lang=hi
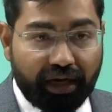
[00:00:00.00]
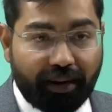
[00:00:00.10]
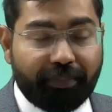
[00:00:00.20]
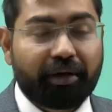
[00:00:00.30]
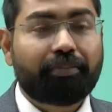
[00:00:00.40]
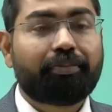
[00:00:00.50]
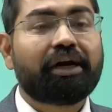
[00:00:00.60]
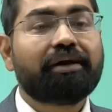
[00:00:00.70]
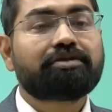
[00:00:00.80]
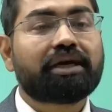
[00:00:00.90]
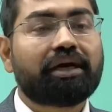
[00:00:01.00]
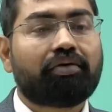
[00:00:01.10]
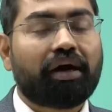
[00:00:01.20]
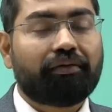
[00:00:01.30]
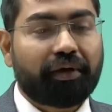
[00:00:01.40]
आप प्रीलिम्स नहीं
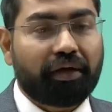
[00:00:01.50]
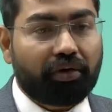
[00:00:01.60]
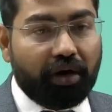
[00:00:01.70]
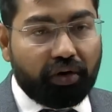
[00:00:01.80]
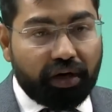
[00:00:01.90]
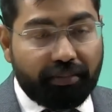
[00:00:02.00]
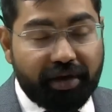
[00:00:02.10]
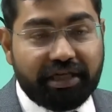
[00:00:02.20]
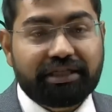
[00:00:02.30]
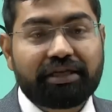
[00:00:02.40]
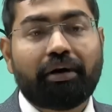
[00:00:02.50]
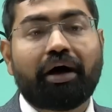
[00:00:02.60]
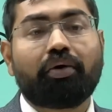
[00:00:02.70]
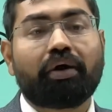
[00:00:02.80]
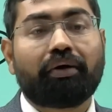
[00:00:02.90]
क्वालिफाई हो रहा होगा मेन से
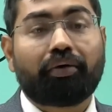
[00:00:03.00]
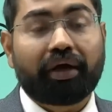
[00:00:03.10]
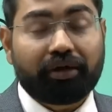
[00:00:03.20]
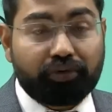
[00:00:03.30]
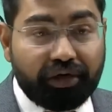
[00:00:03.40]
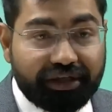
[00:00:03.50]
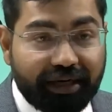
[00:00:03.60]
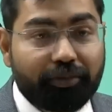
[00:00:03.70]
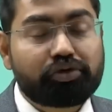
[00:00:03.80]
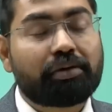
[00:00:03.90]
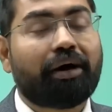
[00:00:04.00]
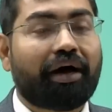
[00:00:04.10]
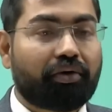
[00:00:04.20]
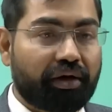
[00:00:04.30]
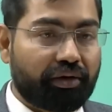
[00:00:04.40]
बाहर हो रहे होंगे एक दो इंटरव्यू से
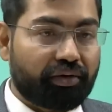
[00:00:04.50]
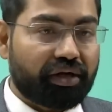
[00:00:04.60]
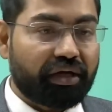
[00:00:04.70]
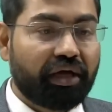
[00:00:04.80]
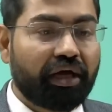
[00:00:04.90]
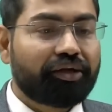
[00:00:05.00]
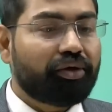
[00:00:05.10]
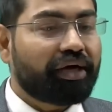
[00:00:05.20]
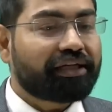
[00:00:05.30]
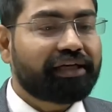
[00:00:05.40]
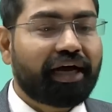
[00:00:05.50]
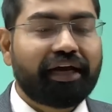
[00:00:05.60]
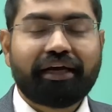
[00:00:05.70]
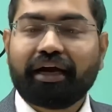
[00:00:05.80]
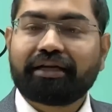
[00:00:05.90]
बाहर हो रहे होंगे तो एक
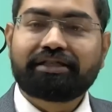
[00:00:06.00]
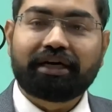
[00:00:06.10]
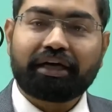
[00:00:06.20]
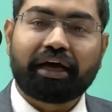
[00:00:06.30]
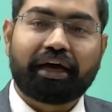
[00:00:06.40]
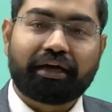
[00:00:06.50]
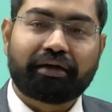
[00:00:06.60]
अधिकारी का लक्षण क्या है